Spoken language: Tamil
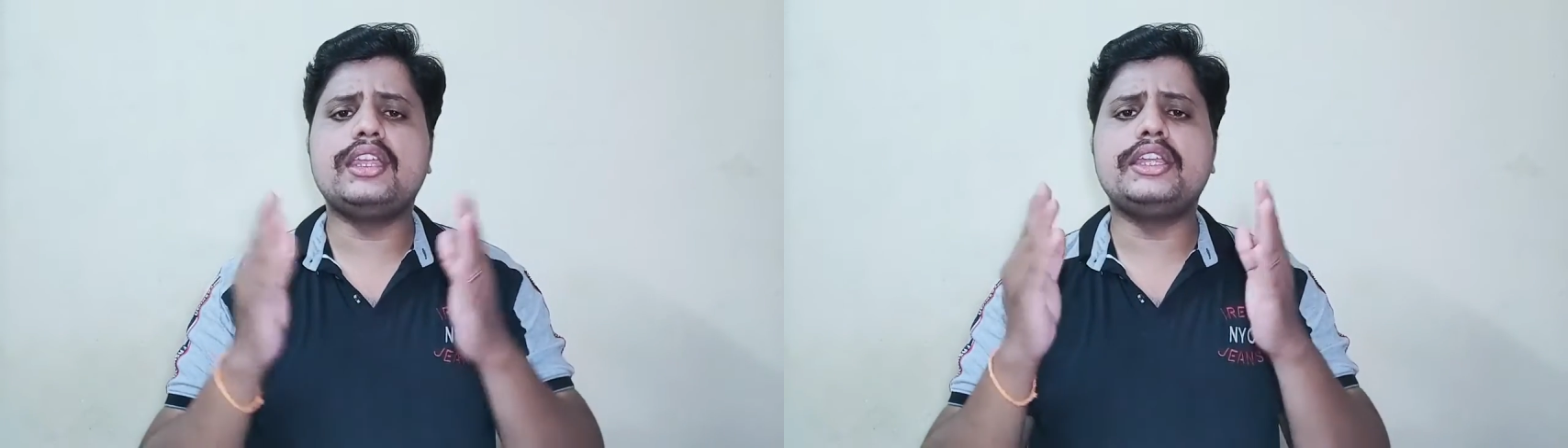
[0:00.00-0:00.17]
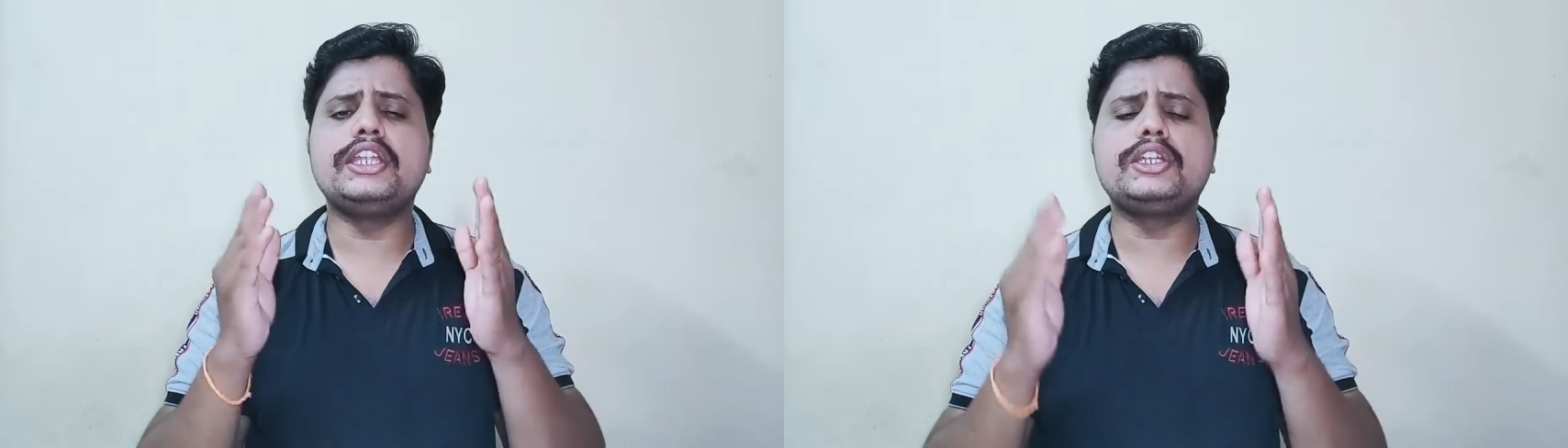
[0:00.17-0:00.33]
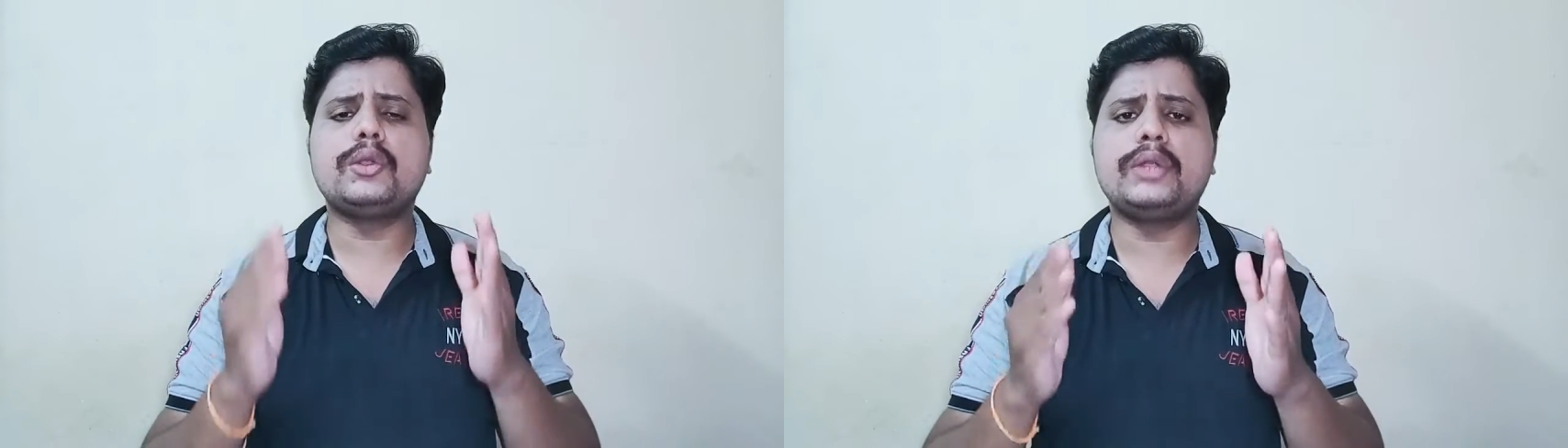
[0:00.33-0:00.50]

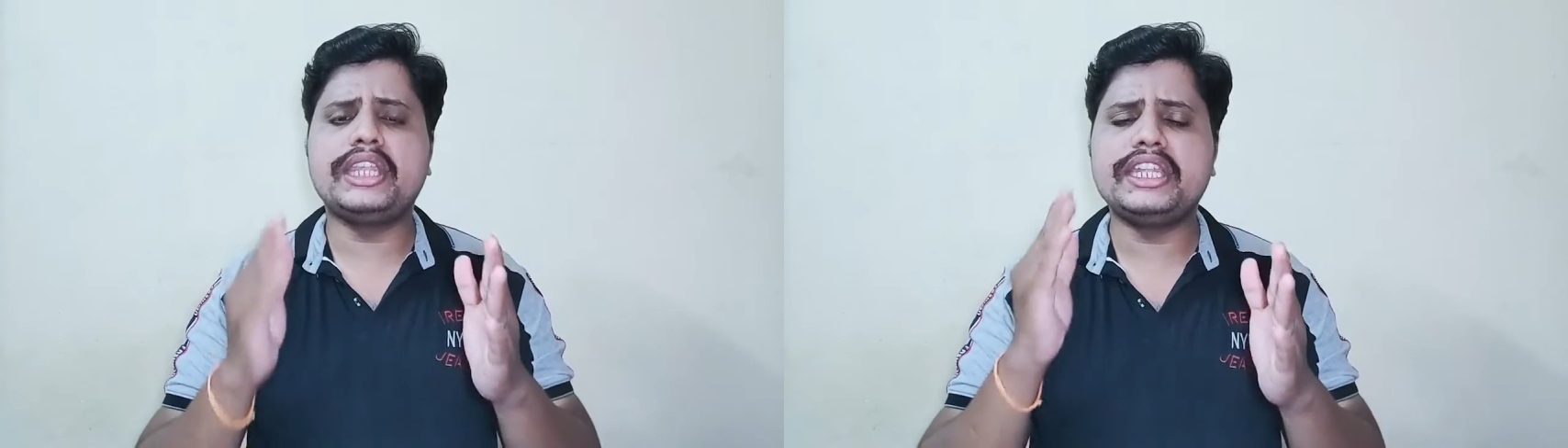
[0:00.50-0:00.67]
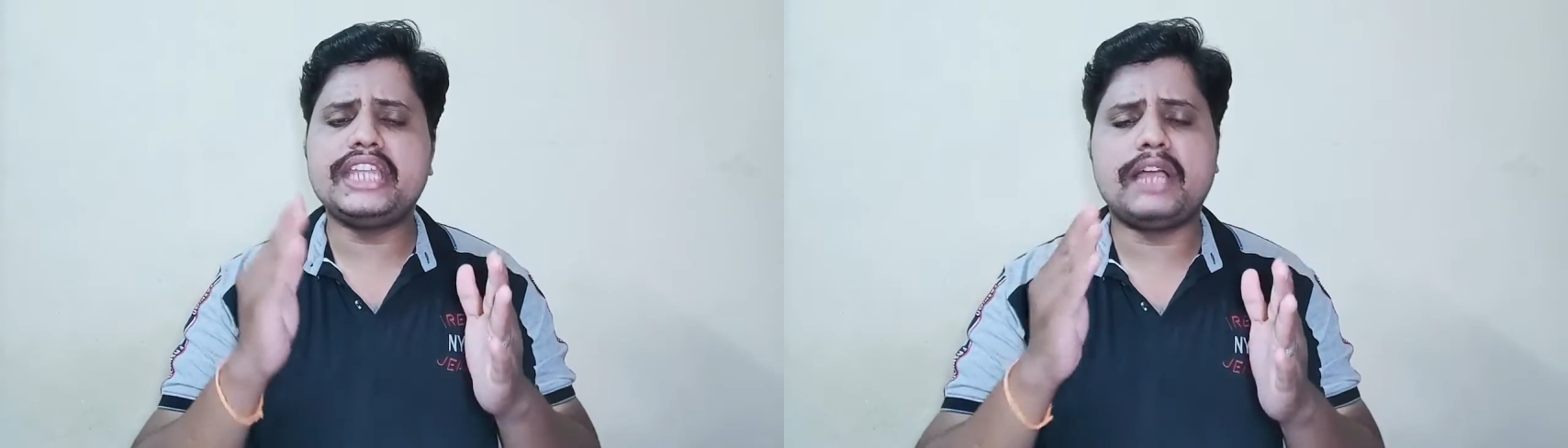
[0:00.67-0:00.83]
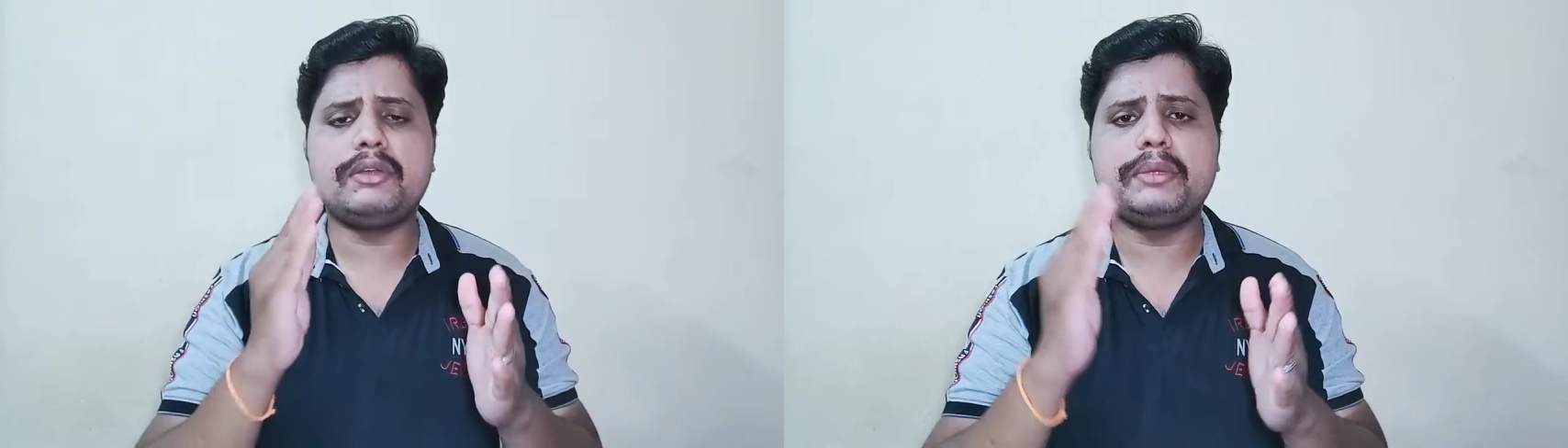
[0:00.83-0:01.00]
இன்க்ளூடிங்
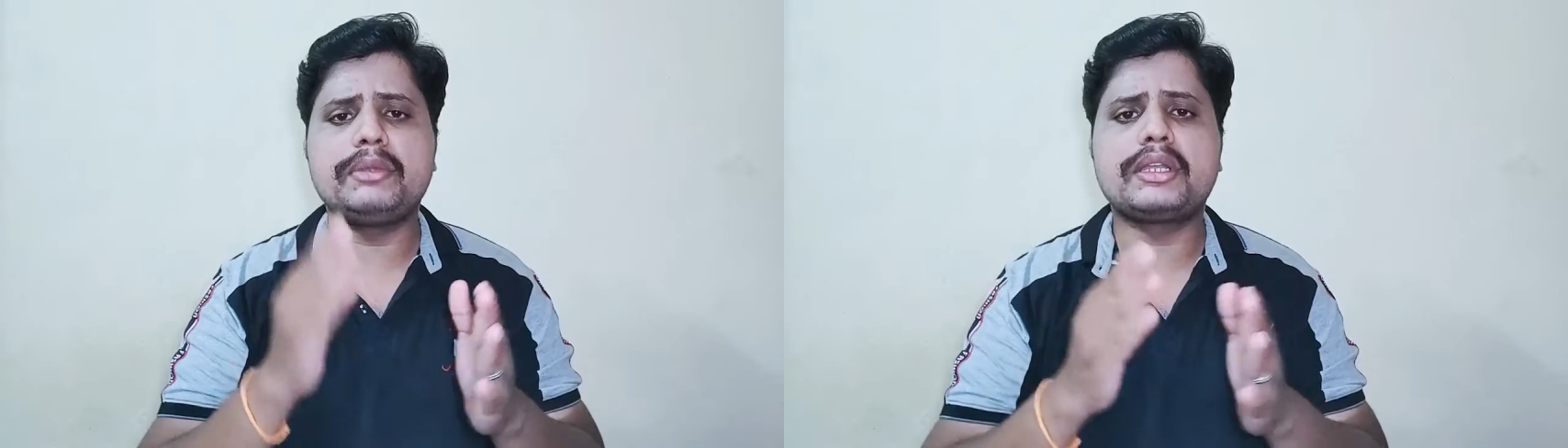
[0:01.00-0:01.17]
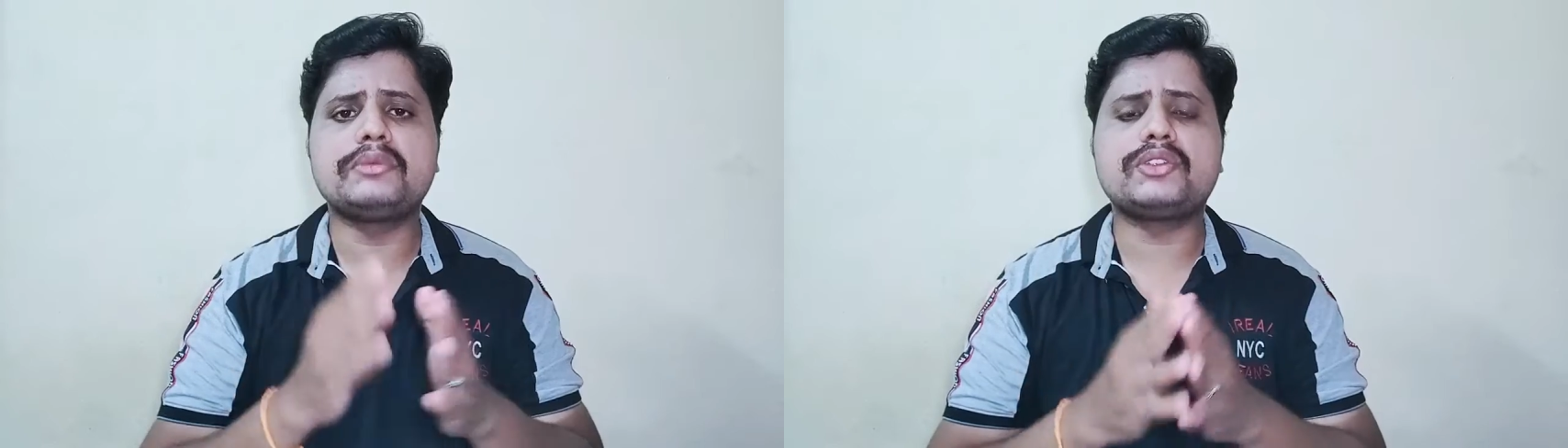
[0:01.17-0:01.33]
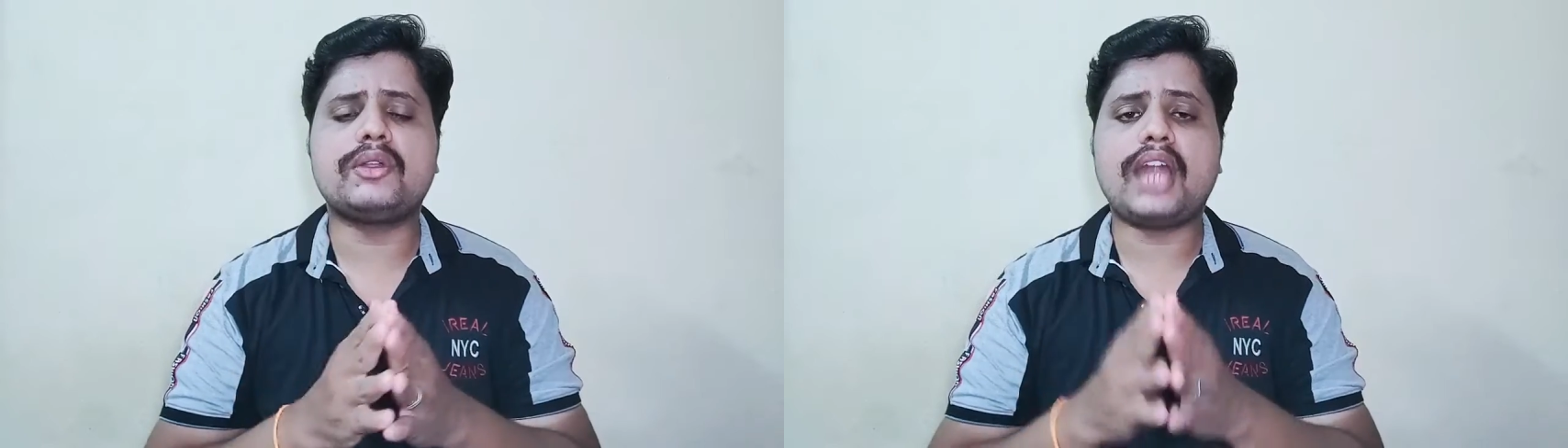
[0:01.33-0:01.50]
இந்தியாவிலையும்
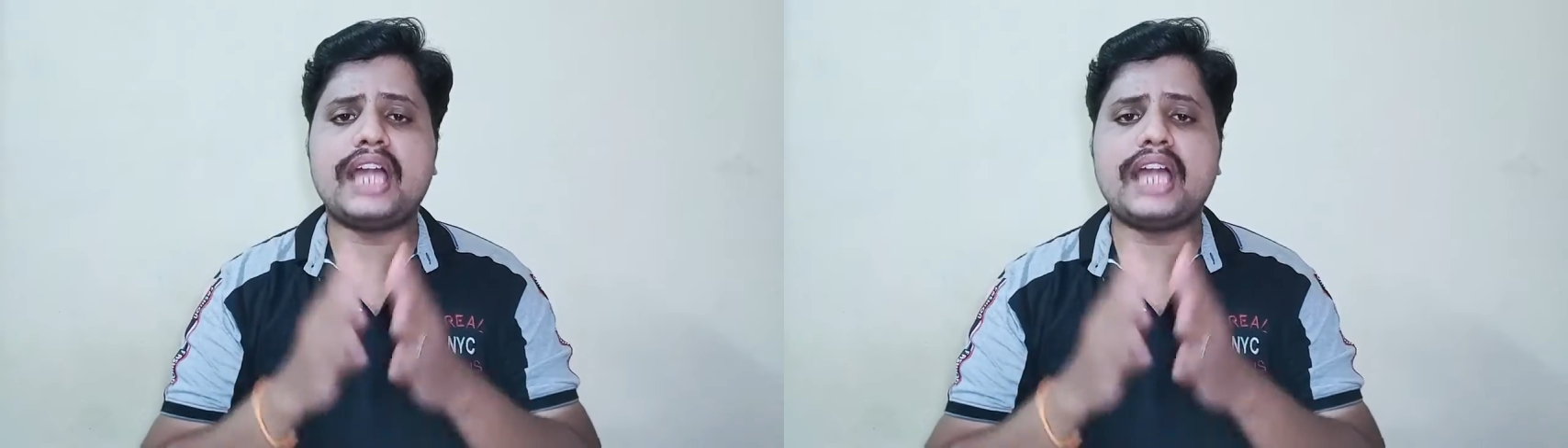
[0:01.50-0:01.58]
இருக்குன்னு சொல்லலாம்